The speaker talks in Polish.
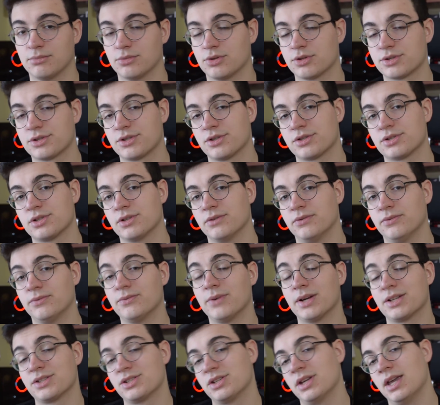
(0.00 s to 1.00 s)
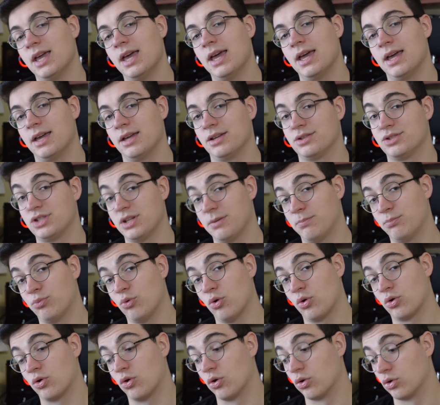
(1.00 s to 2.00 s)
dostosowywać e,
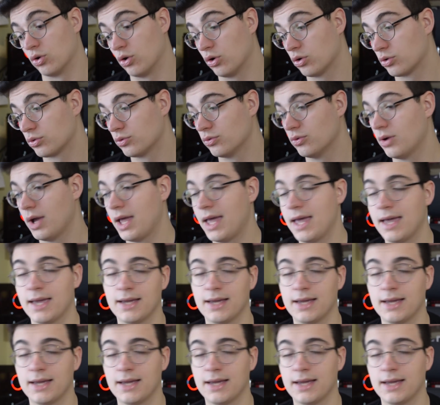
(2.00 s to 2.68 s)
ciepło koloru